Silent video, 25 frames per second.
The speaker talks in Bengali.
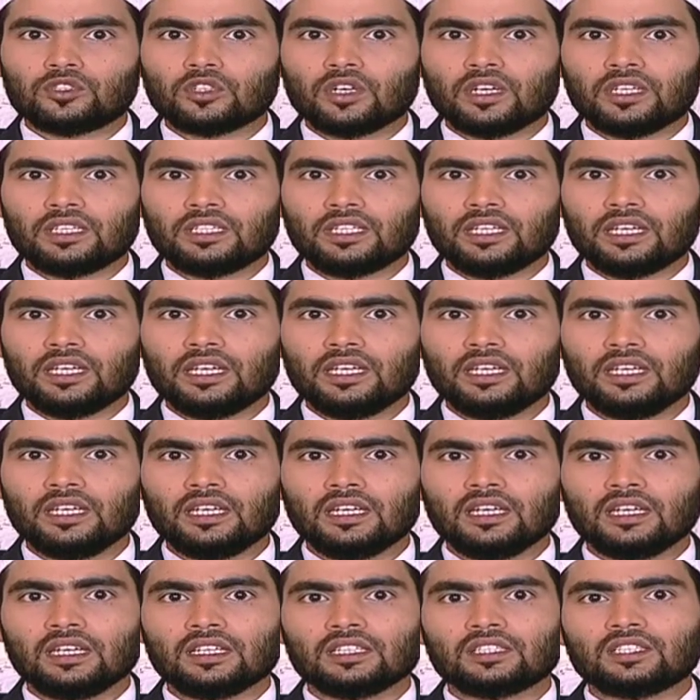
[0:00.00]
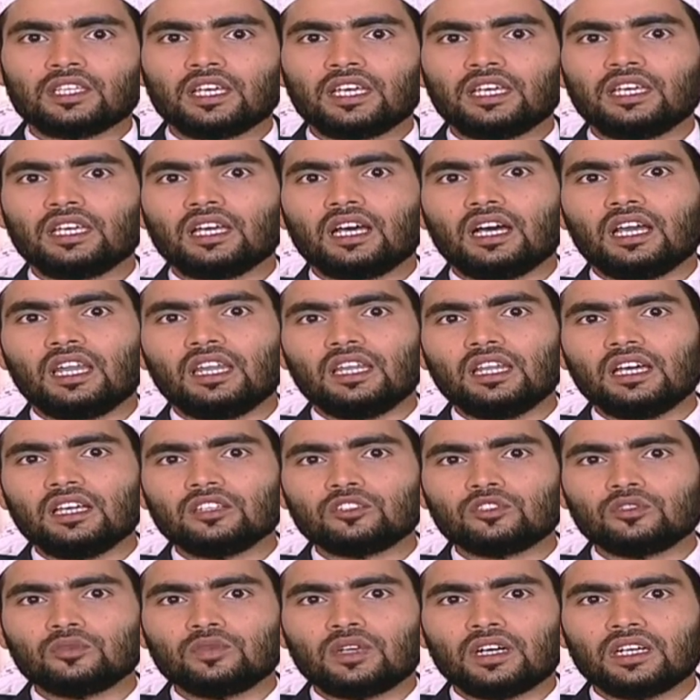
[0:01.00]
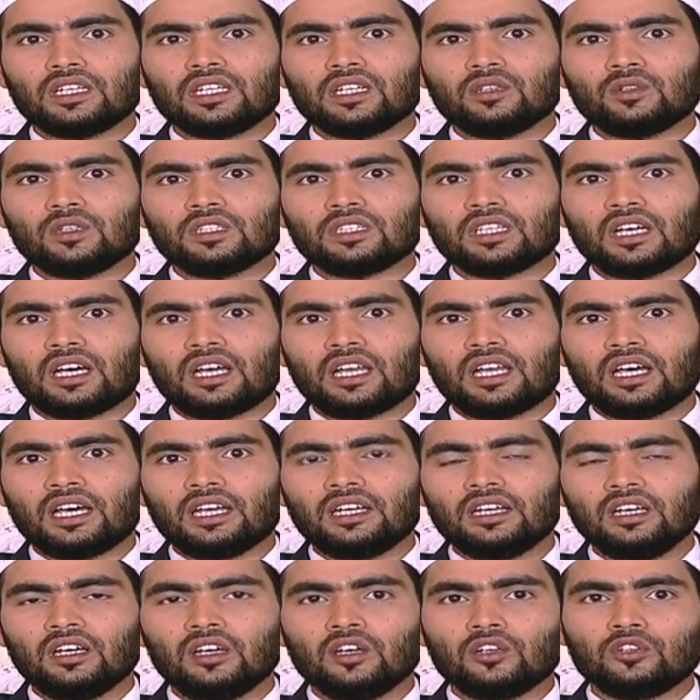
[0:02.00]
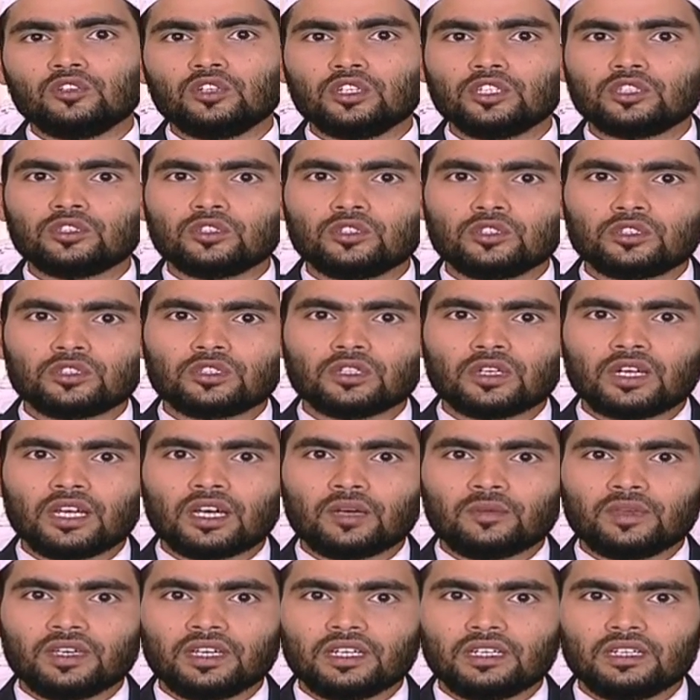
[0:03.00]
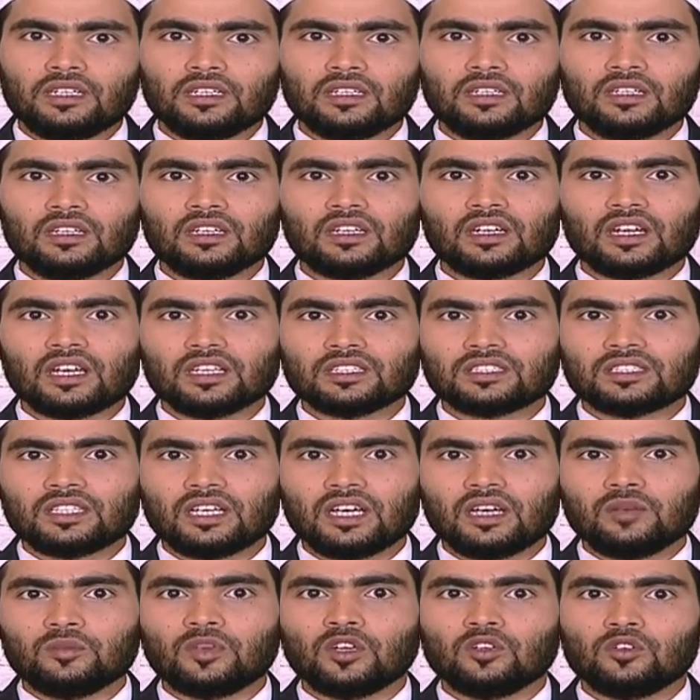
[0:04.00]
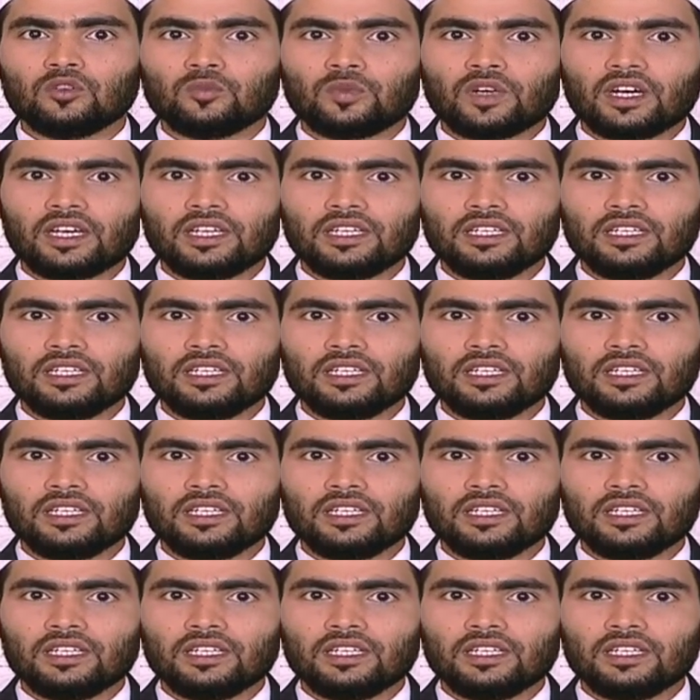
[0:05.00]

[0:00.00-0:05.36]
পরিচয় দিয়ে সেই আল্লাহ সুবহানাহ তালার নৈকট্য লাভের রাস্তা বা